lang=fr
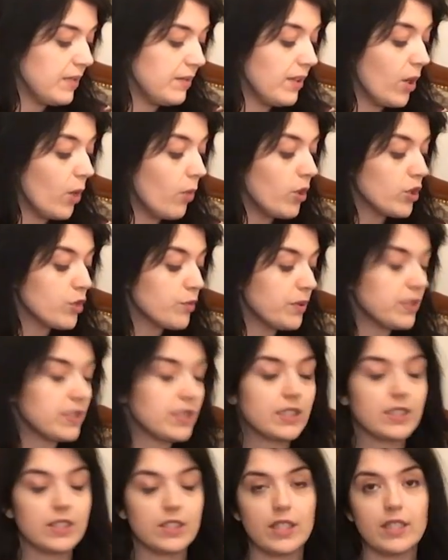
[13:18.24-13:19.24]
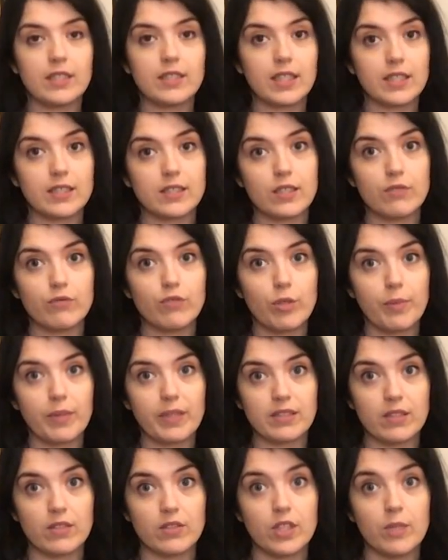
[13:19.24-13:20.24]
Néanmoins, je pensais que c'était intéressant de vous les
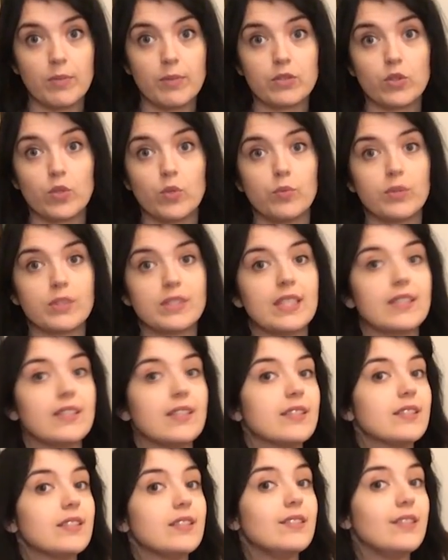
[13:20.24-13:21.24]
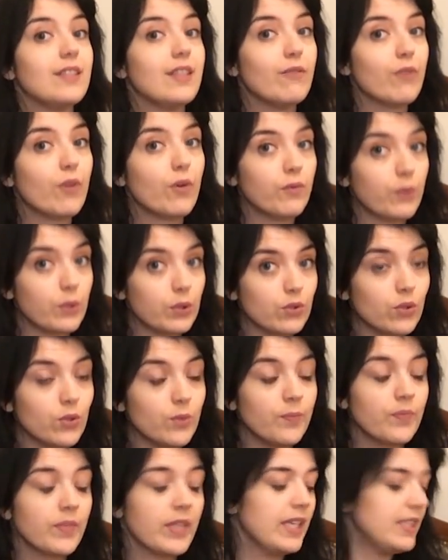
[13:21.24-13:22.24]
présenter parce que pour certains, c'est des livres photos,
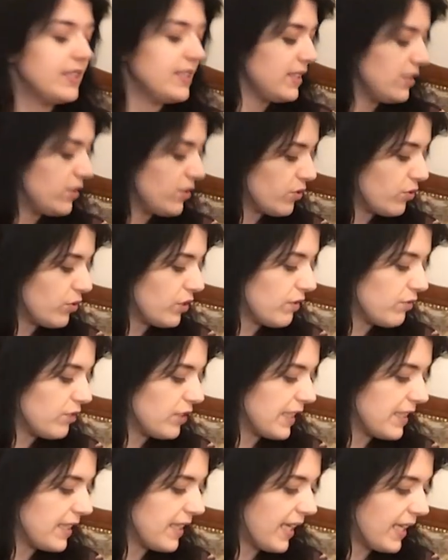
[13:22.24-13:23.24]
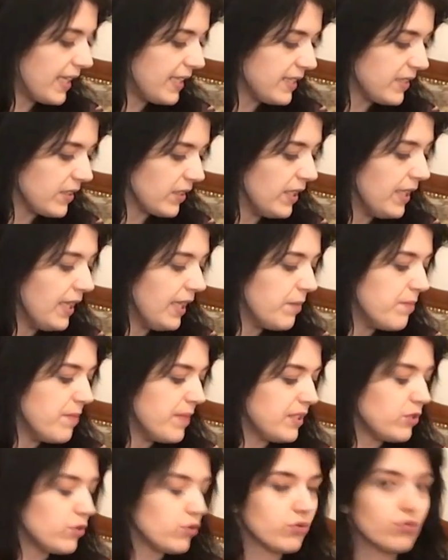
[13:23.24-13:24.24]
si le sujet vous intéresse.
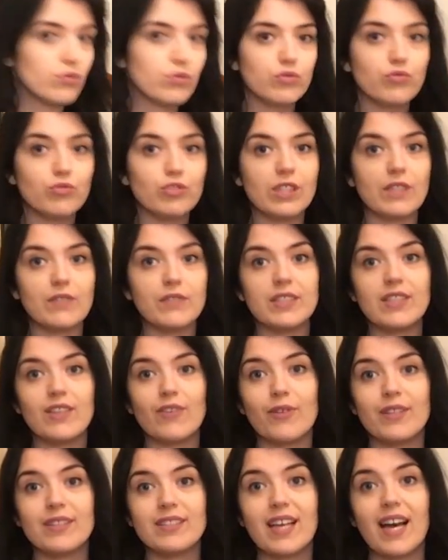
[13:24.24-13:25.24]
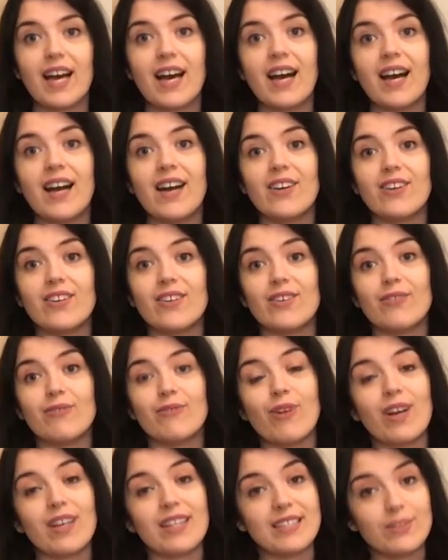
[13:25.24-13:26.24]
Mais surtout, je vous invite en fait à euh,
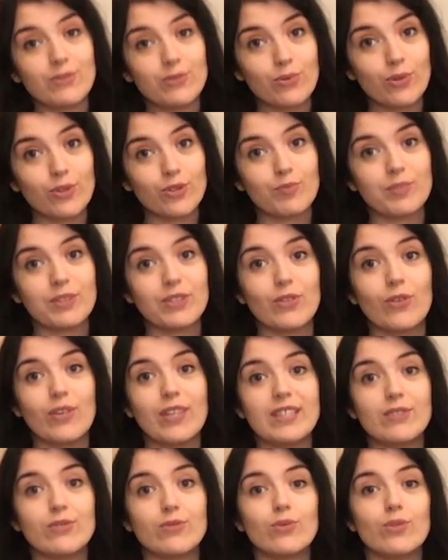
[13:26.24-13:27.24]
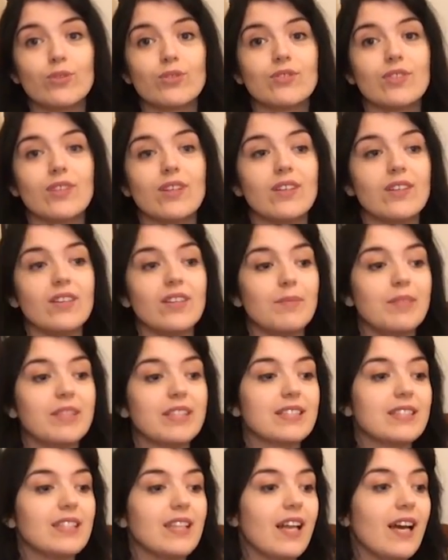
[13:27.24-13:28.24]
voir les sources, puisque les sources, eh bien,
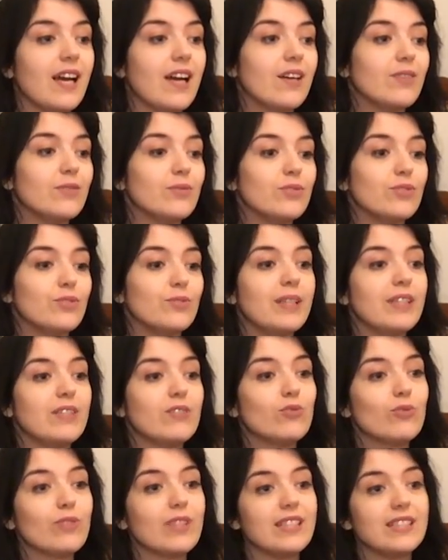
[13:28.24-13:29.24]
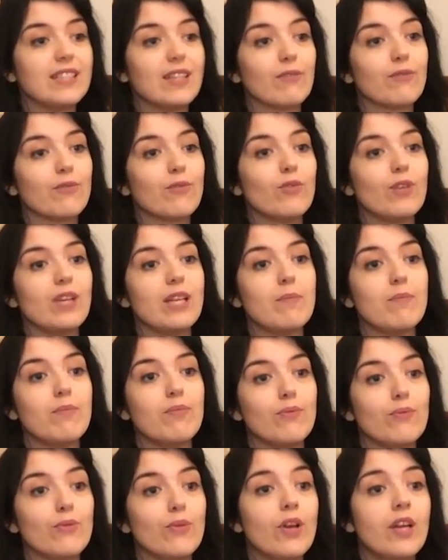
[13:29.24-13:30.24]
c'est là où je mets toutes les infos les
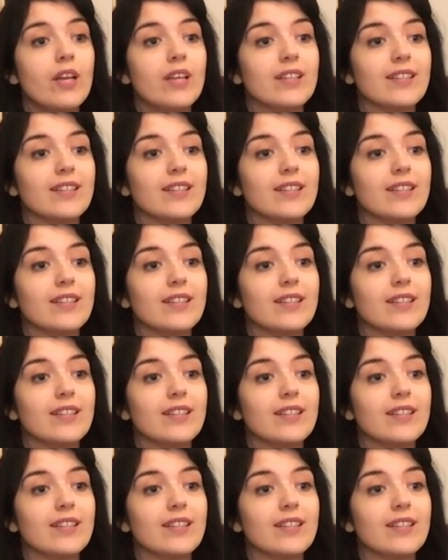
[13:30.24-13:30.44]
plus